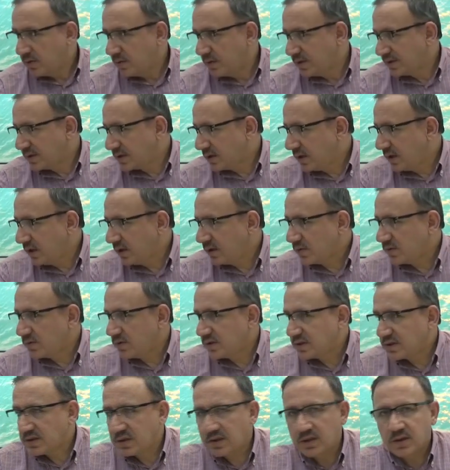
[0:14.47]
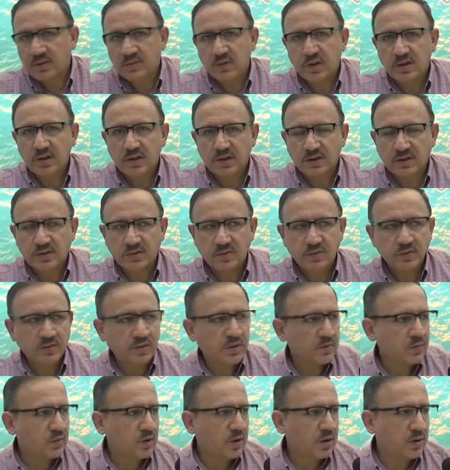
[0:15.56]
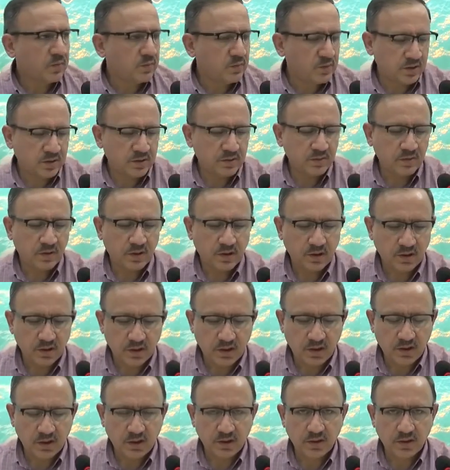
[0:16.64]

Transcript: Ves salatu ves selam ala resulina Muhammedin ve ala